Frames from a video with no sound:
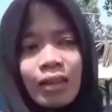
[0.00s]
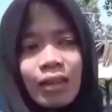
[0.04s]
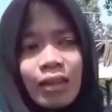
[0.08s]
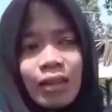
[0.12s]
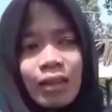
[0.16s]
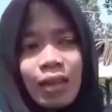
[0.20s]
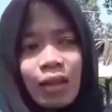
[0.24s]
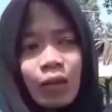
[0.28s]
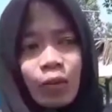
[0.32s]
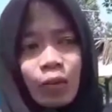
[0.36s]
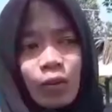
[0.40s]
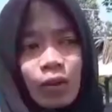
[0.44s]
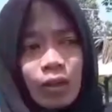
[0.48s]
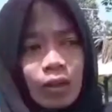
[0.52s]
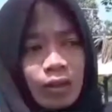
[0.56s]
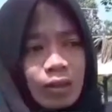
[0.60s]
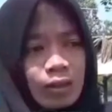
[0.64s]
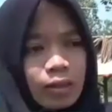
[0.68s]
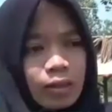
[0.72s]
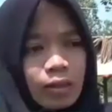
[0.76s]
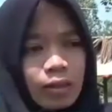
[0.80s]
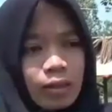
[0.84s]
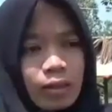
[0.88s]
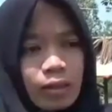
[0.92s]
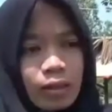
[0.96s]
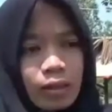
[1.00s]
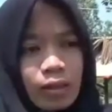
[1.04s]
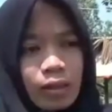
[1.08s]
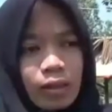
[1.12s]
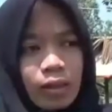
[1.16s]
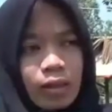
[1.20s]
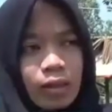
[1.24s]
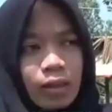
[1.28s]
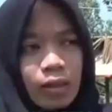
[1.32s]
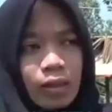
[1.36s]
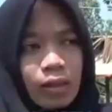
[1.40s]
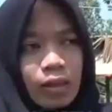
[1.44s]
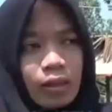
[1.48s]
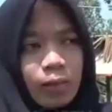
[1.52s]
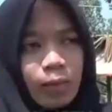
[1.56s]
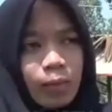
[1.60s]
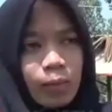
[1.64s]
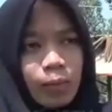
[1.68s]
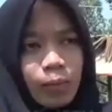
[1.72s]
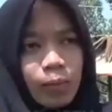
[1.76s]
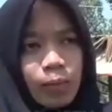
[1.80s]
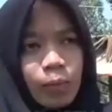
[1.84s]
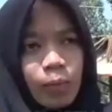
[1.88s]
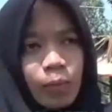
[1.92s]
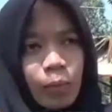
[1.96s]
dilakukan uh,
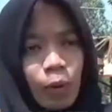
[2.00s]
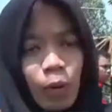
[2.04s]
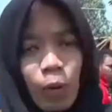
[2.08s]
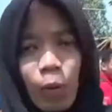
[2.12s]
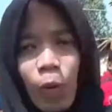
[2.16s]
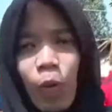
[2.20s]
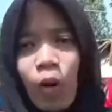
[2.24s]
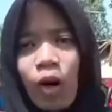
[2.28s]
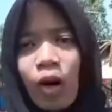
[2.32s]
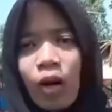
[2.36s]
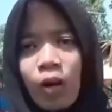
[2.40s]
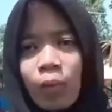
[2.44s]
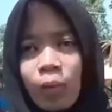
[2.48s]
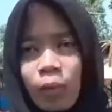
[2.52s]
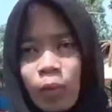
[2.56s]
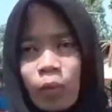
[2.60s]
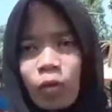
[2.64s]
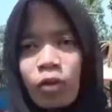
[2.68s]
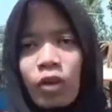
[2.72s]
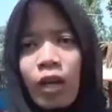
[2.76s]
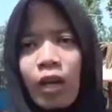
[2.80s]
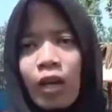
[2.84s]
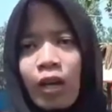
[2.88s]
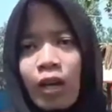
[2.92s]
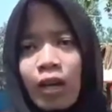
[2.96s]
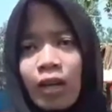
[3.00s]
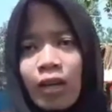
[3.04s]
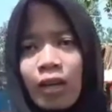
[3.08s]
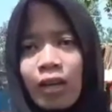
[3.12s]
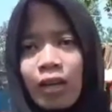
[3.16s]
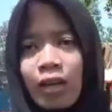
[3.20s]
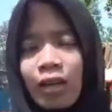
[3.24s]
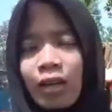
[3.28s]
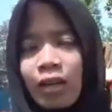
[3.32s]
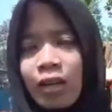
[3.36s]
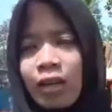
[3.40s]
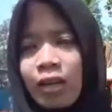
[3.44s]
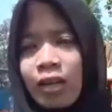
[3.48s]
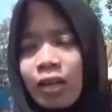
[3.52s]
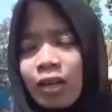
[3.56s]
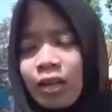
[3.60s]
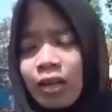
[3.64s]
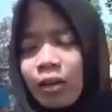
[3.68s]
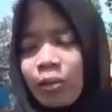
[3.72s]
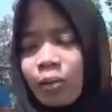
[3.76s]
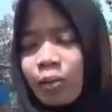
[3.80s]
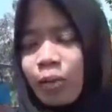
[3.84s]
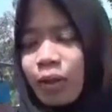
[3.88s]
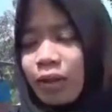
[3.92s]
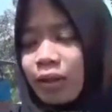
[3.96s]
perobohan perusakan
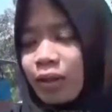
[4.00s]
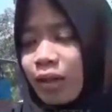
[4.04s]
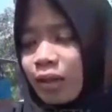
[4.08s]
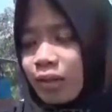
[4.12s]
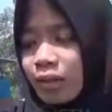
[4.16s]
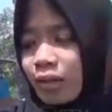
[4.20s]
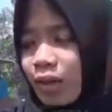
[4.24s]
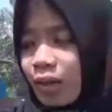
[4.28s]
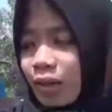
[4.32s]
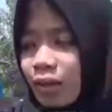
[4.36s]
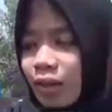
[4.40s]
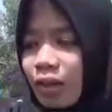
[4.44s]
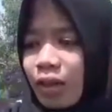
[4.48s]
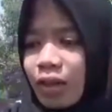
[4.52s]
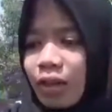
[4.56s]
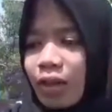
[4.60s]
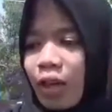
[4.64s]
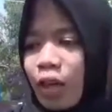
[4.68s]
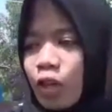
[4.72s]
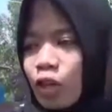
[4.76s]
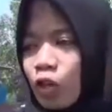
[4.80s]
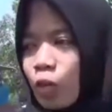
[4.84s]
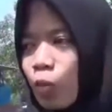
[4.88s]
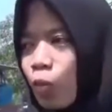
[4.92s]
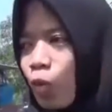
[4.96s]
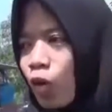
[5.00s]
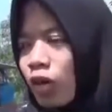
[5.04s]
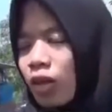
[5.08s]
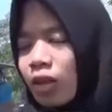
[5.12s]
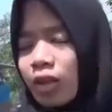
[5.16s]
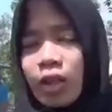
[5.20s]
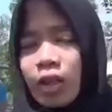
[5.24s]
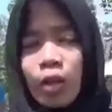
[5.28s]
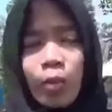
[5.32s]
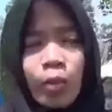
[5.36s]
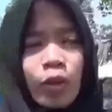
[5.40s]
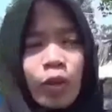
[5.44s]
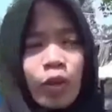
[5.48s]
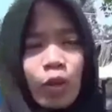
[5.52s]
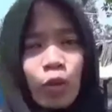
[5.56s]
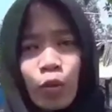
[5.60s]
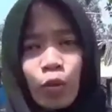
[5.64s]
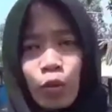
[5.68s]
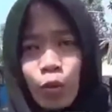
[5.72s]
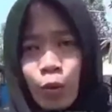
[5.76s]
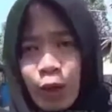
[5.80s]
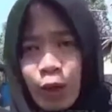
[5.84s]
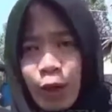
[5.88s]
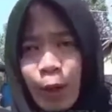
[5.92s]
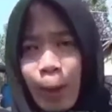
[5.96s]
berita acara tanda tangan semuanya tidak
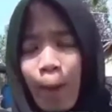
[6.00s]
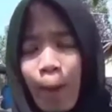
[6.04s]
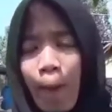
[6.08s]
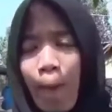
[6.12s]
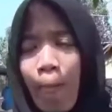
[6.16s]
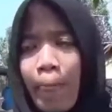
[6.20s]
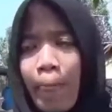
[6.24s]
menyetujui